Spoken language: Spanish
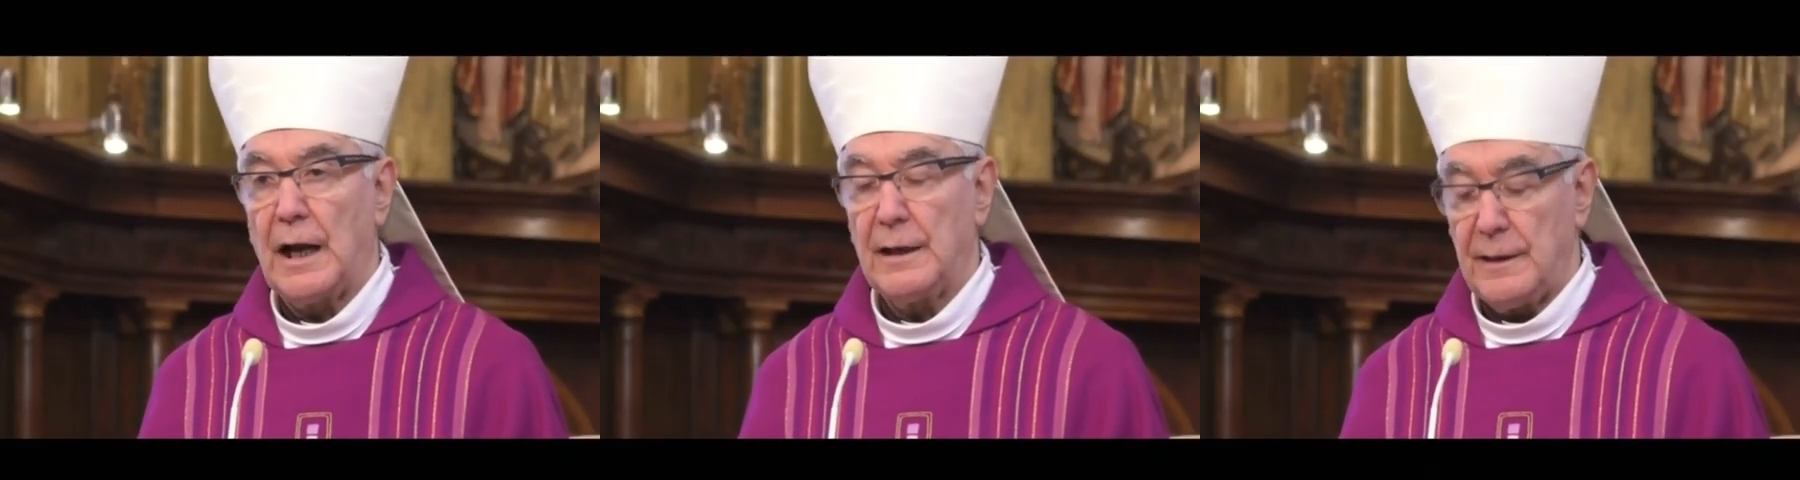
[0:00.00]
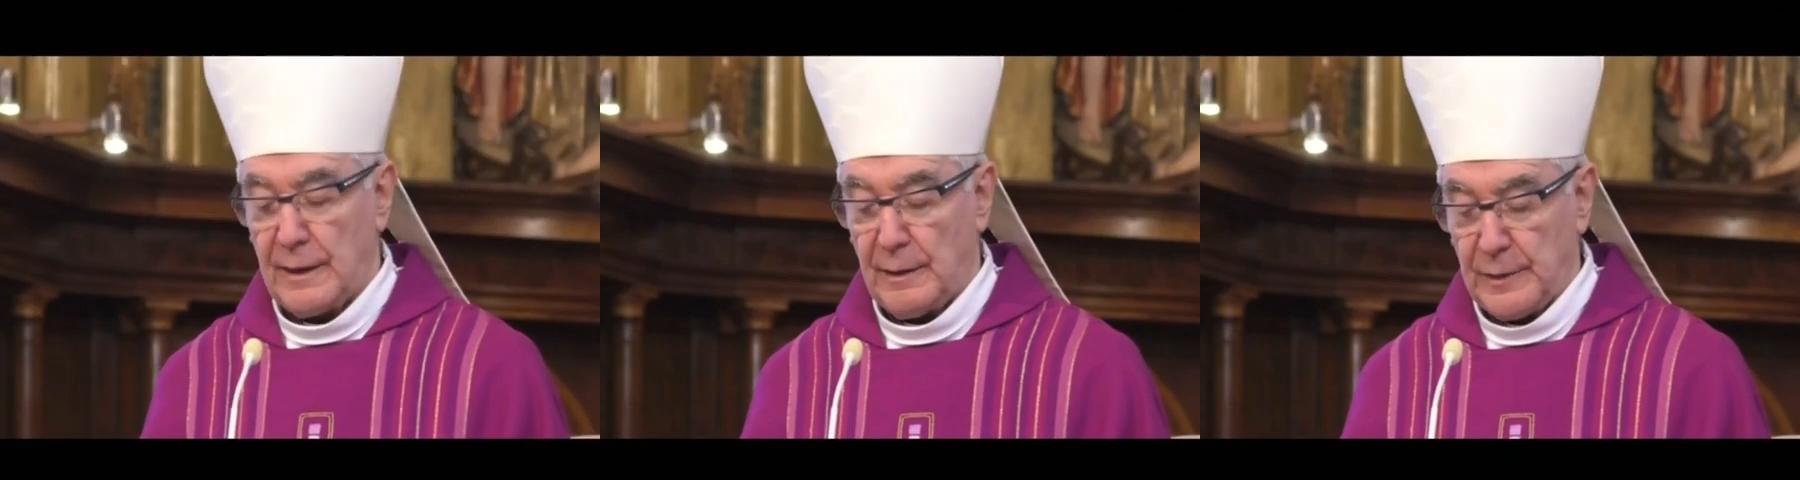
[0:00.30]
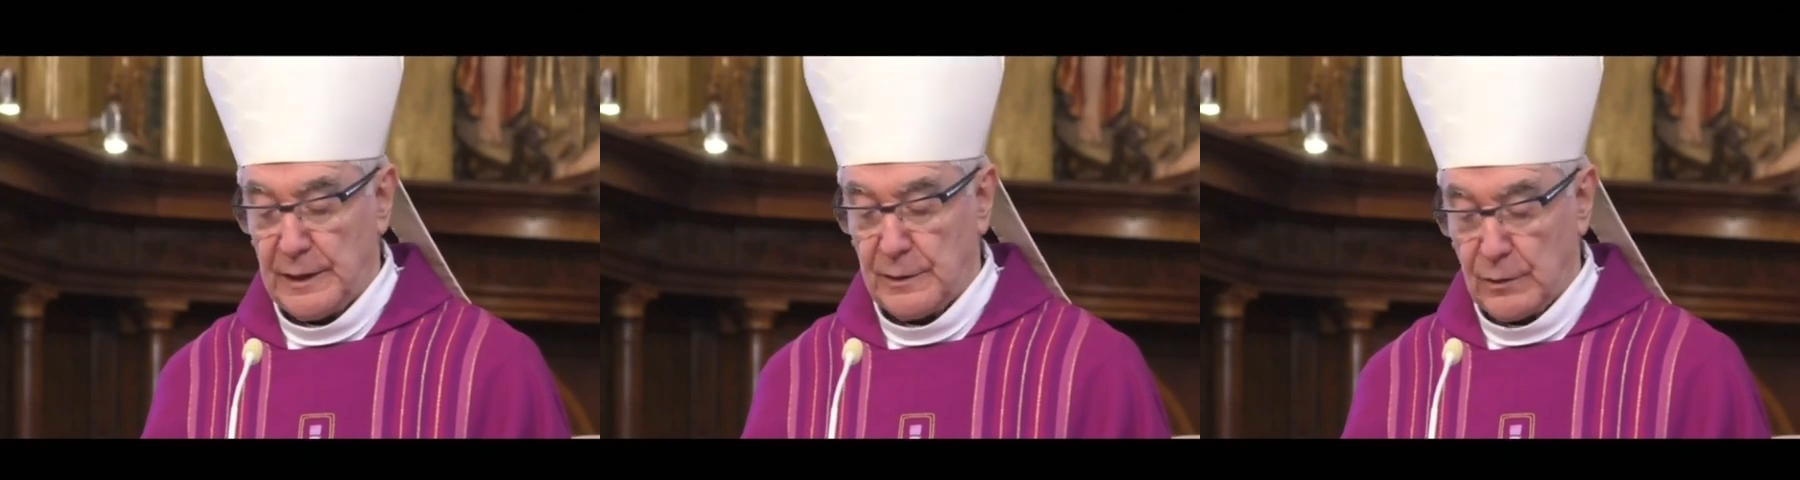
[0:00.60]

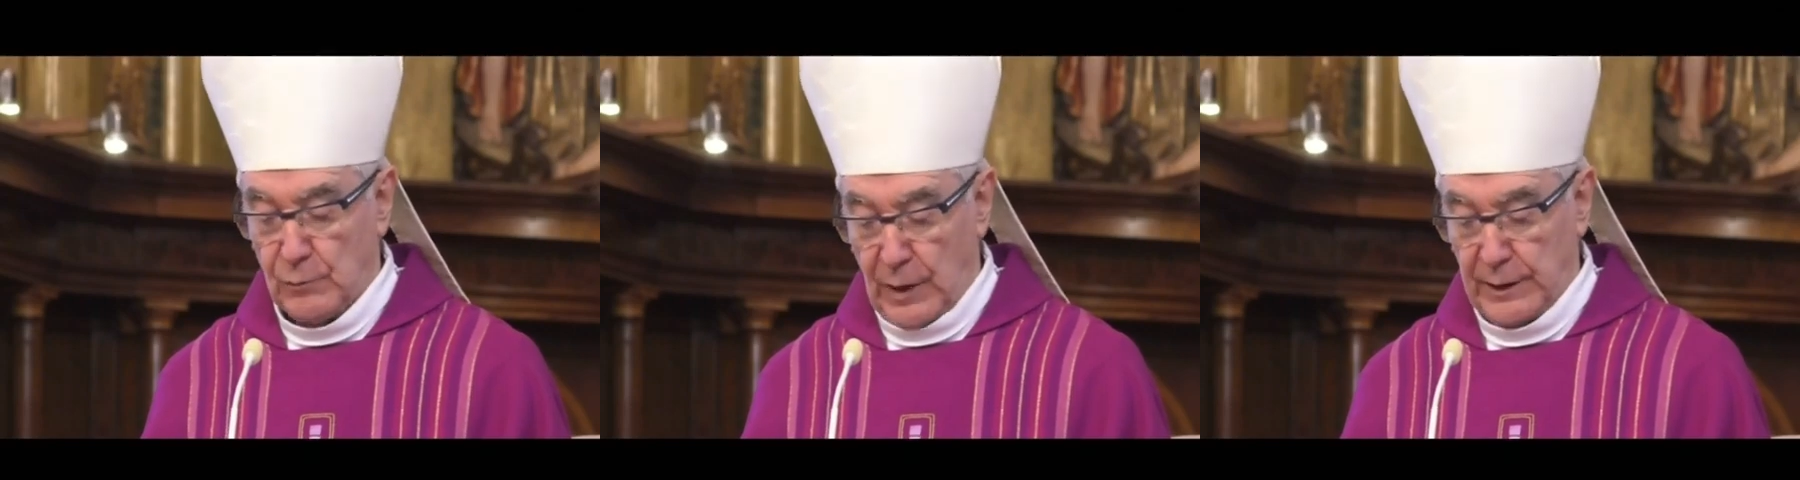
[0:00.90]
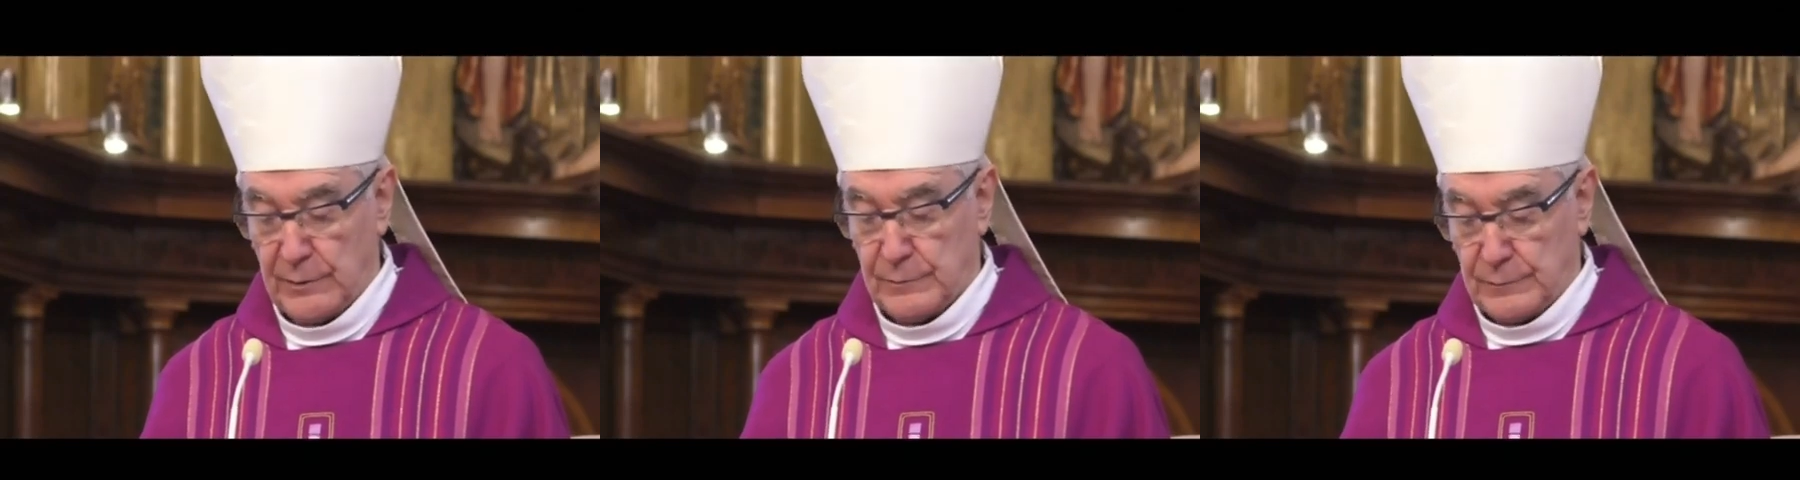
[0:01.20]
cálidamente humano